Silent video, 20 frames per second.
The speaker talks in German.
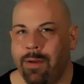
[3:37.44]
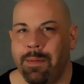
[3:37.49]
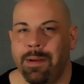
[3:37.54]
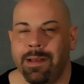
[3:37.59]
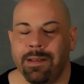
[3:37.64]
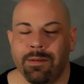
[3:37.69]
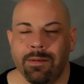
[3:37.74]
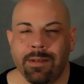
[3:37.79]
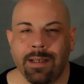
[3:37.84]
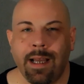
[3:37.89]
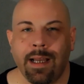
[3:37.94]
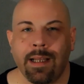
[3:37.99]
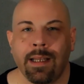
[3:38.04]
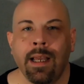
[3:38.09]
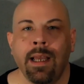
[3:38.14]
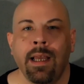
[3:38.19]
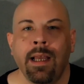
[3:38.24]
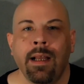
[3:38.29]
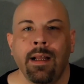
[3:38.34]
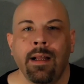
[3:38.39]
wenn man so sagt.
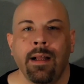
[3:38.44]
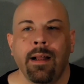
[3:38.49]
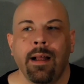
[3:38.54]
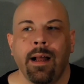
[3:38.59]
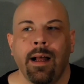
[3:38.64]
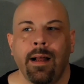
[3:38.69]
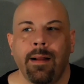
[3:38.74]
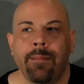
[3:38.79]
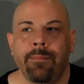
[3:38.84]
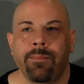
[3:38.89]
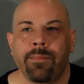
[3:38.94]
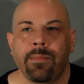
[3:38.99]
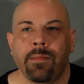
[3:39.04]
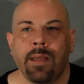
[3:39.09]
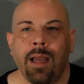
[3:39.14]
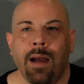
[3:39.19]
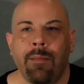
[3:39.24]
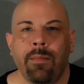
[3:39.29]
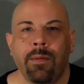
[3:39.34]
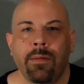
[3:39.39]
Ähm,
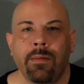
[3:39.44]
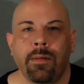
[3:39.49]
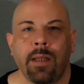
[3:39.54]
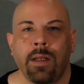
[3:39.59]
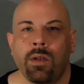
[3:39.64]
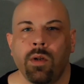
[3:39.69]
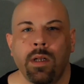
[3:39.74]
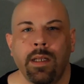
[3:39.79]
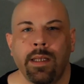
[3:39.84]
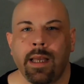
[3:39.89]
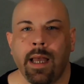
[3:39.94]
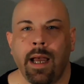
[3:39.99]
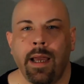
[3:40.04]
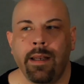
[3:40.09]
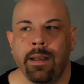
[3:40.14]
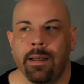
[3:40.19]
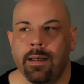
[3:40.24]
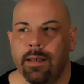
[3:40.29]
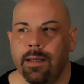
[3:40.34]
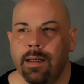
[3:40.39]
die haben natürlich
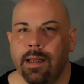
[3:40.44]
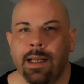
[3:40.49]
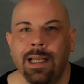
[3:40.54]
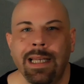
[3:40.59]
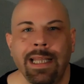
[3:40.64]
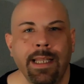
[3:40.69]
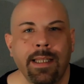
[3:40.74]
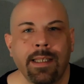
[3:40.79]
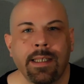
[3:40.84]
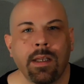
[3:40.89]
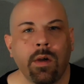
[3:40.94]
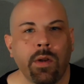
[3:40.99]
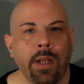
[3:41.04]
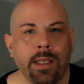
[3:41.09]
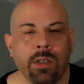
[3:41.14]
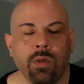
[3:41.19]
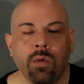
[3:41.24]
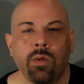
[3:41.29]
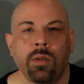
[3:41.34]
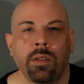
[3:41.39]
keine Cleats
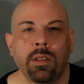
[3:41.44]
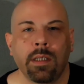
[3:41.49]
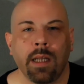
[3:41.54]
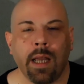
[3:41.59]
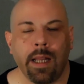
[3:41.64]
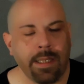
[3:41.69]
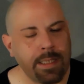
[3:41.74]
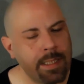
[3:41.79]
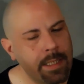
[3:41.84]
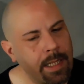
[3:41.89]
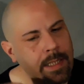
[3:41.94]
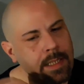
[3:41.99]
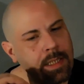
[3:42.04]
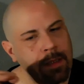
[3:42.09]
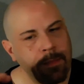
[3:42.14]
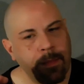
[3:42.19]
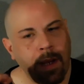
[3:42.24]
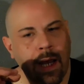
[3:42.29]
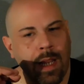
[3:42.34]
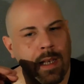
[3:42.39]
oder so unten dran. Das sind ganz
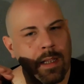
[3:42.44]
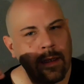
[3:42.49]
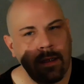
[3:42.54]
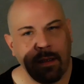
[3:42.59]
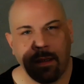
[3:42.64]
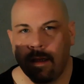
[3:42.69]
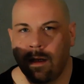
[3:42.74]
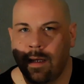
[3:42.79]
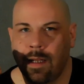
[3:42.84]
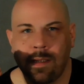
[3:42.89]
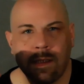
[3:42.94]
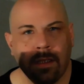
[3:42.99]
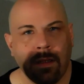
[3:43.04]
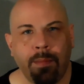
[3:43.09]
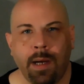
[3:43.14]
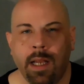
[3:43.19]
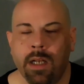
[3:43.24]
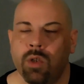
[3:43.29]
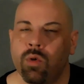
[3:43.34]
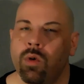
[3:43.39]
normale, ganz
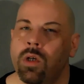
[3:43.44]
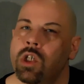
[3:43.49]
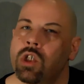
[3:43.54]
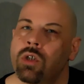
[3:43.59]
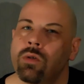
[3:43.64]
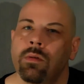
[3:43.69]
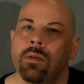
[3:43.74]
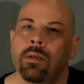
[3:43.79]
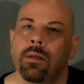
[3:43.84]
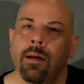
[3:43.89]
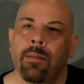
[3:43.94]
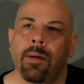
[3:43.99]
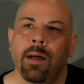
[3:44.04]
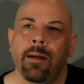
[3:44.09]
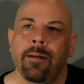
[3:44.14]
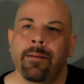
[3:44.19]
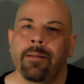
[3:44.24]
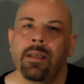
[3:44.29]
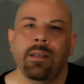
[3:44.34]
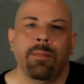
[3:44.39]
normale Turnschuhe.
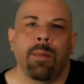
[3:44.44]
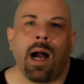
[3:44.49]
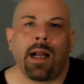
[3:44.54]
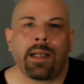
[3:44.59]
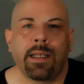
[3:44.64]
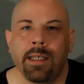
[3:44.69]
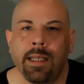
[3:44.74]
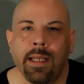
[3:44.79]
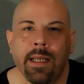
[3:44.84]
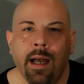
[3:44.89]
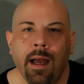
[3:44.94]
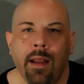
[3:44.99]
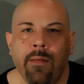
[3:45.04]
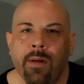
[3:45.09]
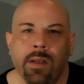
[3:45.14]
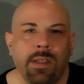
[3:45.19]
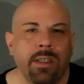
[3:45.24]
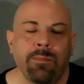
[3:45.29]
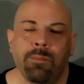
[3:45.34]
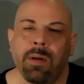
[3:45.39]
Aber ich mag die Dinge
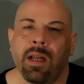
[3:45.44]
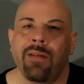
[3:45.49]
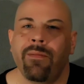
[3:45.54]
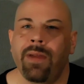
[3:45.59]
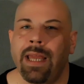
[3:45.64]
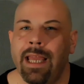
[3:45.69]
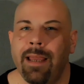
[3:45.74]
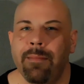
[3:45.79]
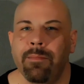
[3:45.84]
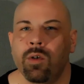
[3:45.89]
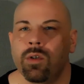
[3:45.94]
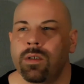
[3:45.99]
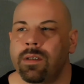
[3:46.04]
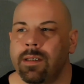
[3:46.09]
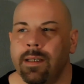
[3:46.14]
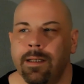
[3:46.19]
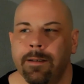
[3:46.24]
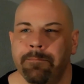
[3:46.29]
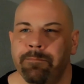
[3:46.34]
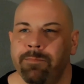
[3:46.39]
einfach. Sind bequem
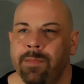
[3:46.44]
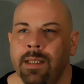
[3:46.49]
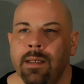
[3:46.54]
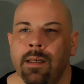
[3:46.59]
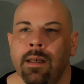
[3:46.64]
und ähm,